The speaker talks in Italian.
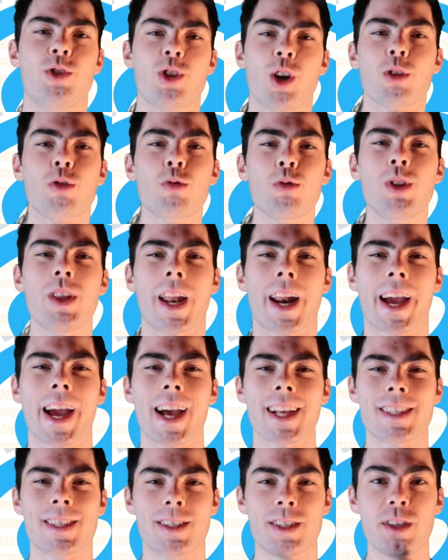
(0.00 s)
Ciao a tutti
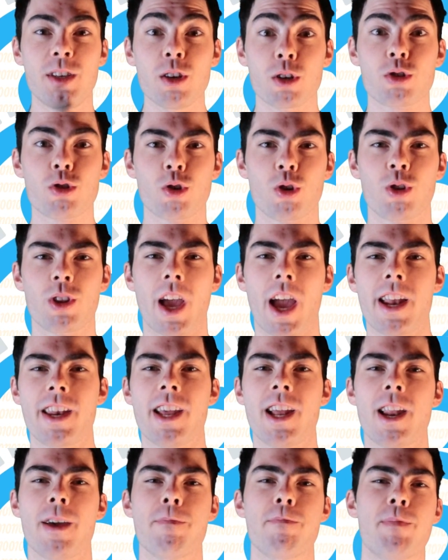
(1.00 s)
ragazzi, io sono
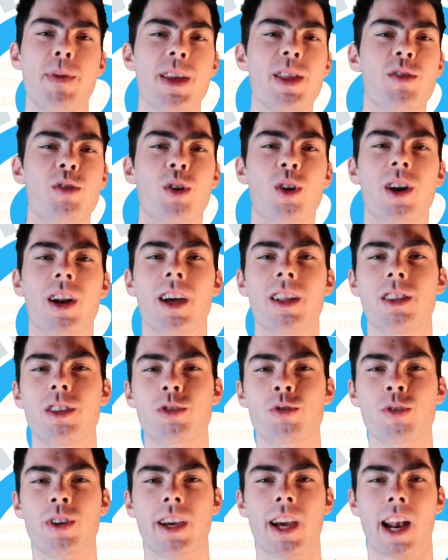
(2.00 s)
Daniel e bentornati
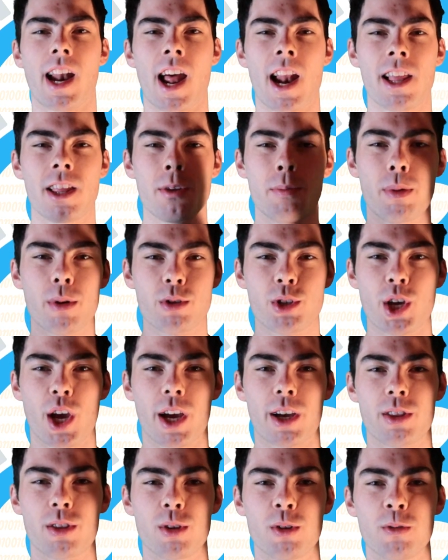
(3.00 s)
sul canale di
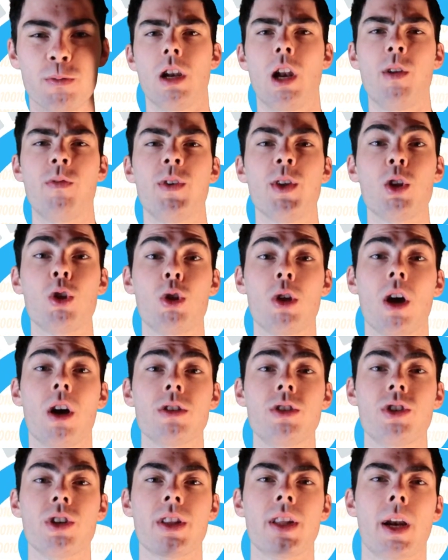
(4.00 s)
Progetto. Nel video di
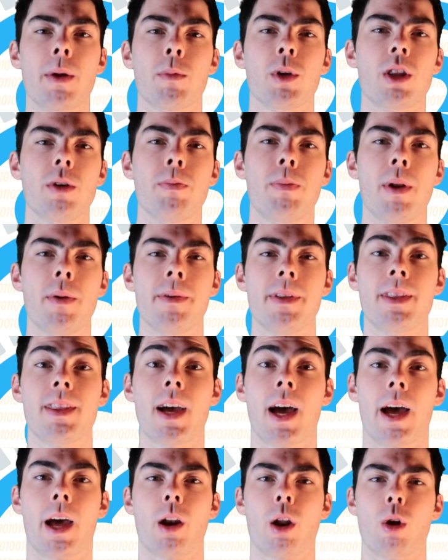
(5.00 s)
oggi andremo ad
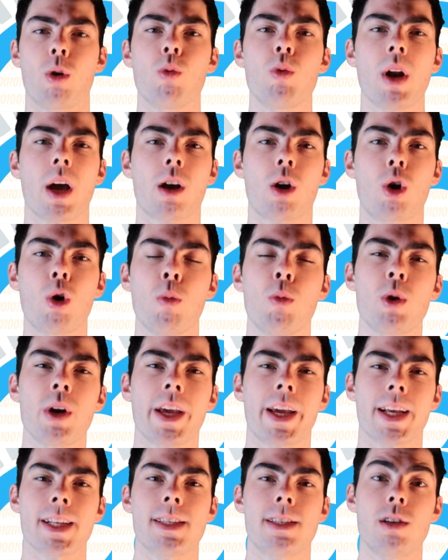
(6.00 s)
implementare una
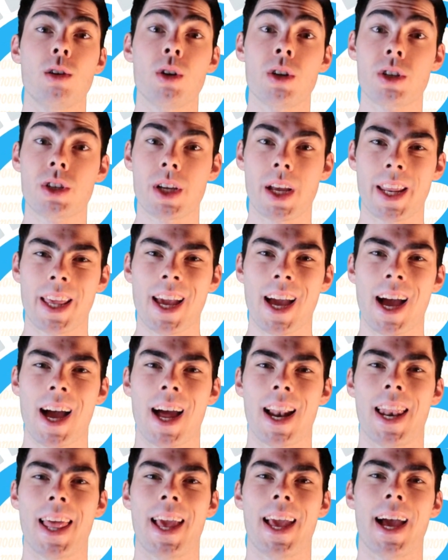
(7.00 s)
comunicazione
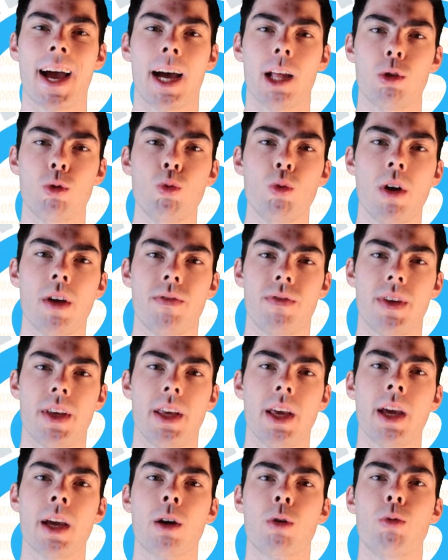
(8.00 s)
seriale a due
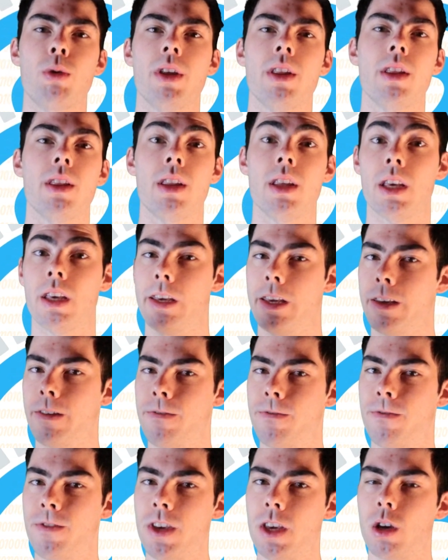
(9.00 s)
vie, quindi
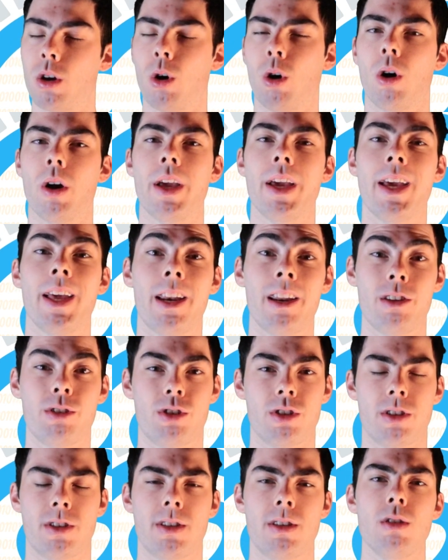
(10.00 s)
invio e
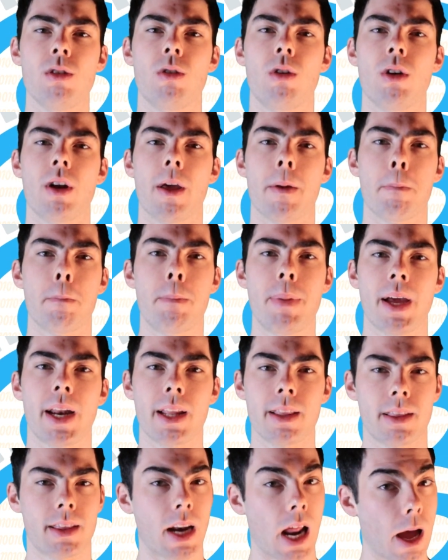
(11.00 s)
ricezione per
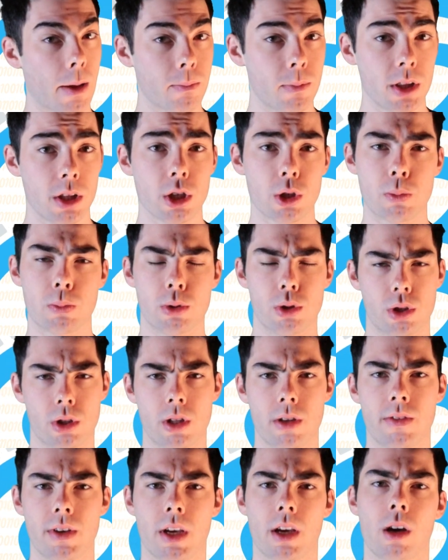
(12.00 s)
entrambi i
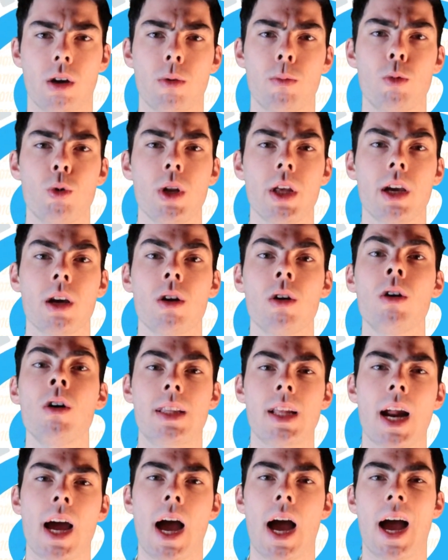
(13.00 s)
dispositivi che comunicano,
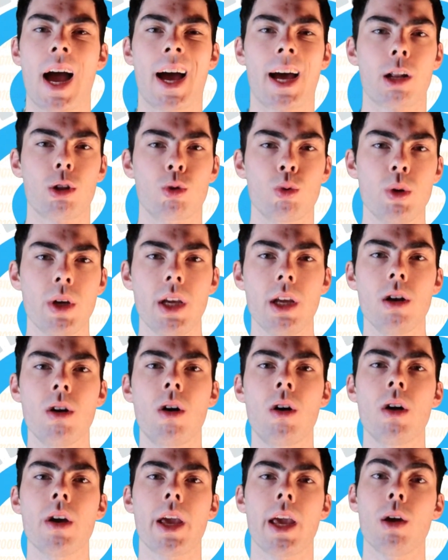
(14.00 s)
tra
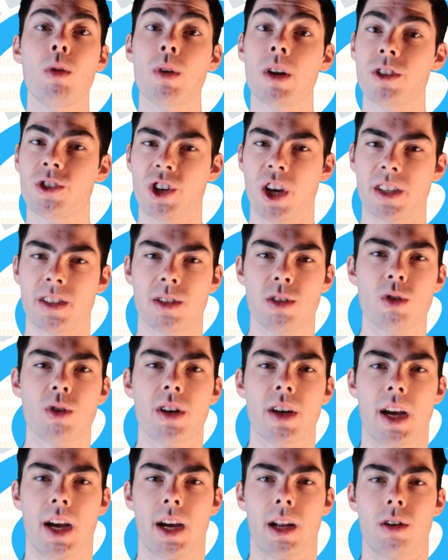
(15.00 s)
Arduino e una Jetson
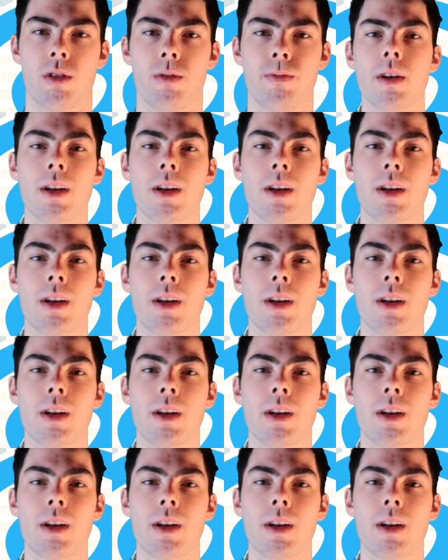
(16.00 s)
Nano.